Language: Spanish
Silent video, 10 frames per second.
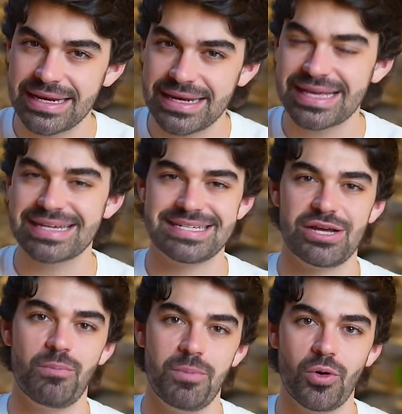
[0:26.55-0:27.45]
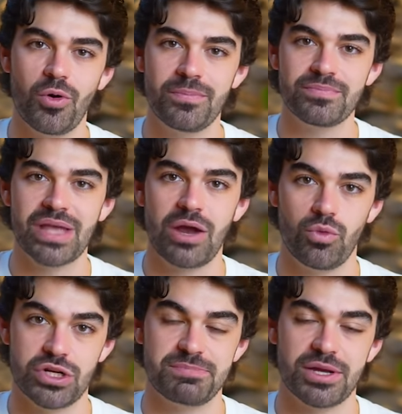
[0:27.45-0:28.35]
ni que sea un poco
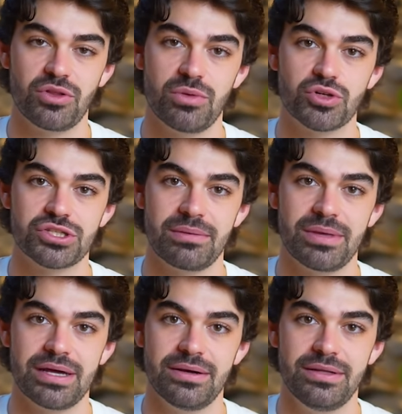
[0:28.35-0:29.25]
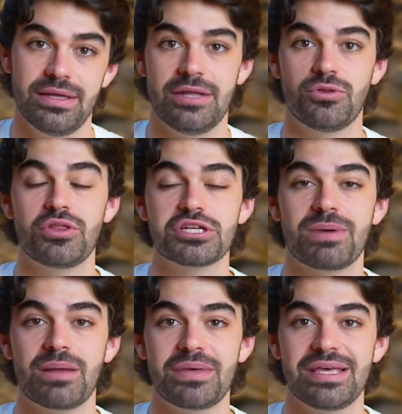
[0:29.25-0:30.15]
algún aspecto de vuestra vida entonces
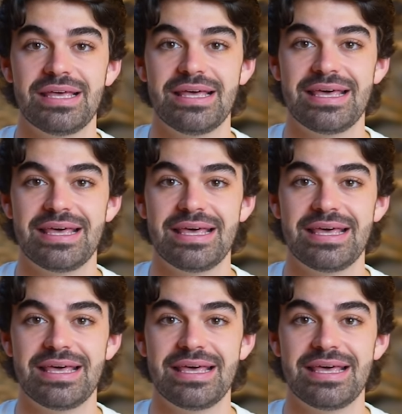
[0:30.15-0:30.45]
para mí,